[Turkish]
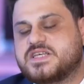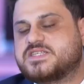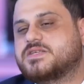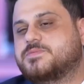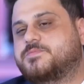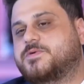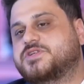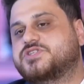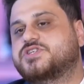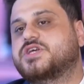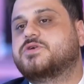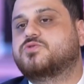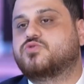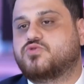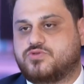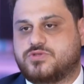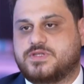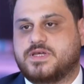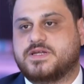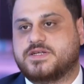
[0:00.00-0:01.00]
nasıl paçayı
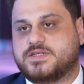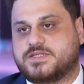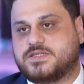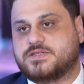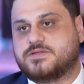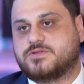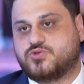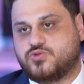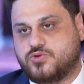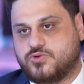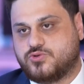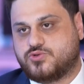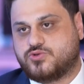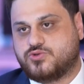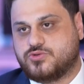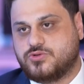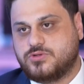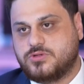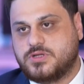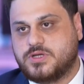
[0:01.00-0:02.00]
kurtarırsın
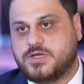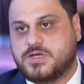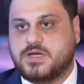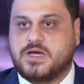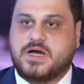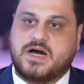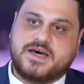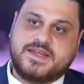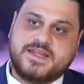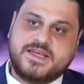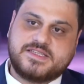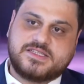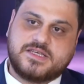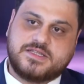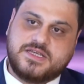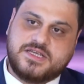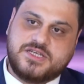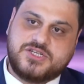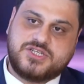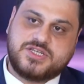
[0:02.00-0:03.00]
sorusunun
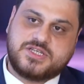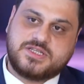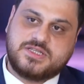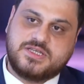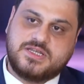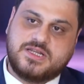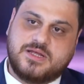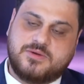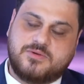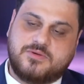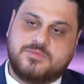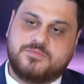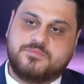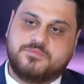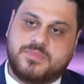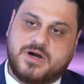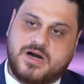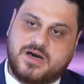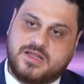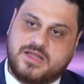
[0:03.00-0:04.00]
anayasa değişikliğiyle
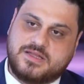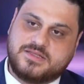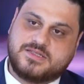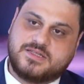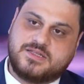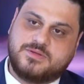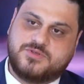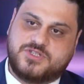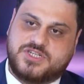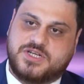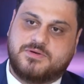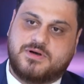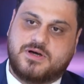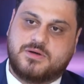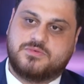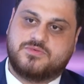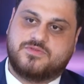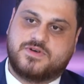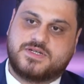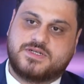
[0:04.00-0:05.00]
bağlantılı bir
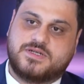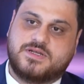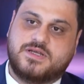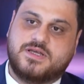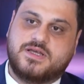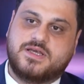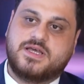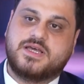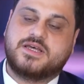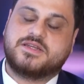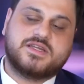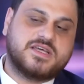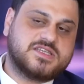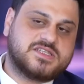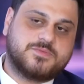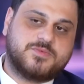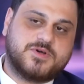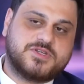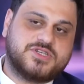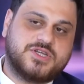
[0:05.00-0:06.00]
cevabı var.
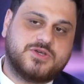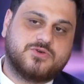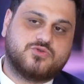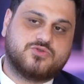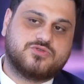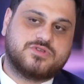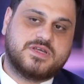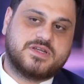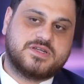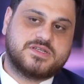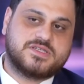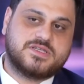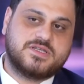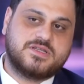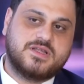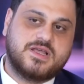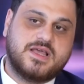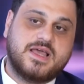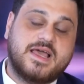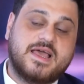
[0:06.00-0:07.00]
Nasıl paçayı
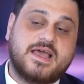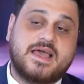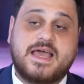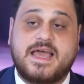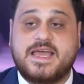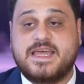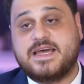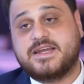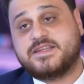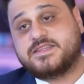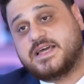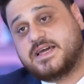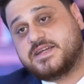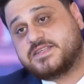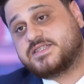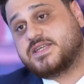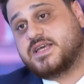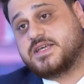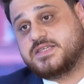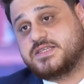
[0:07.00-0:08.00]
kurtarırsın? Eğer
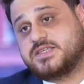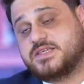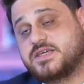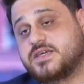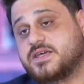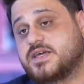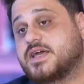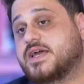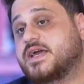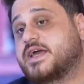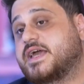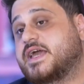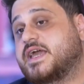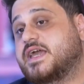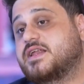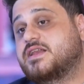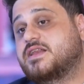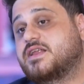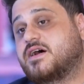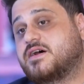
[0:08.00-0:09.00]
dersen ki
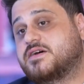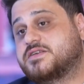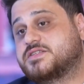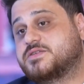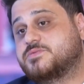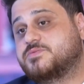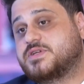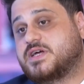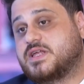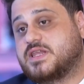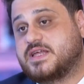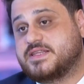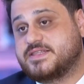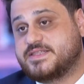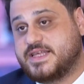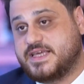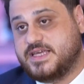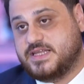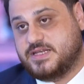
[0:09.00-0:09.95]
50 artı bir alan